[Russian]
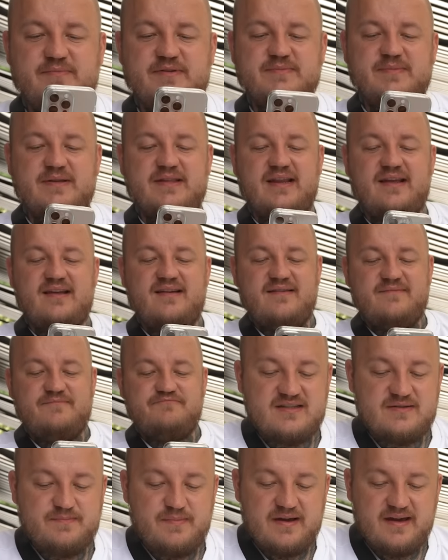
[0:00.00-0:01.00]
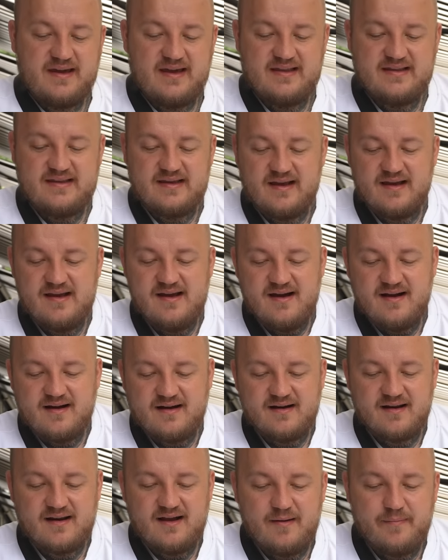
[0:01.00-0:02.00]
посмотри. Спагетти,
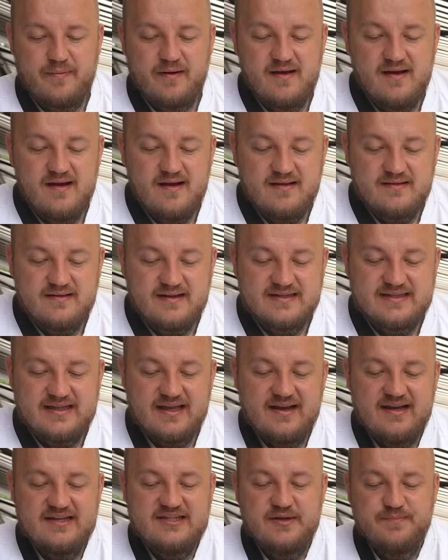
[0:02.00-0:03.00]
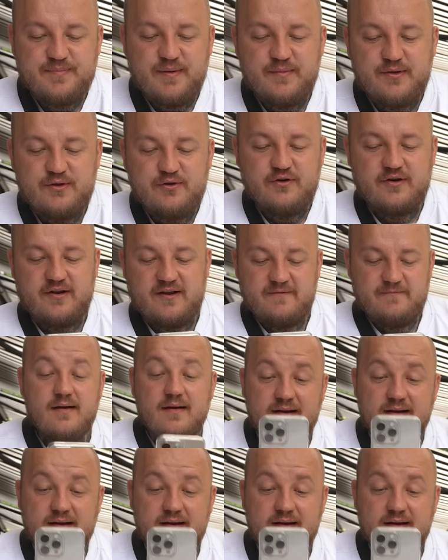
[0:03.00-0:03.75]
краб, настоящие помидоры.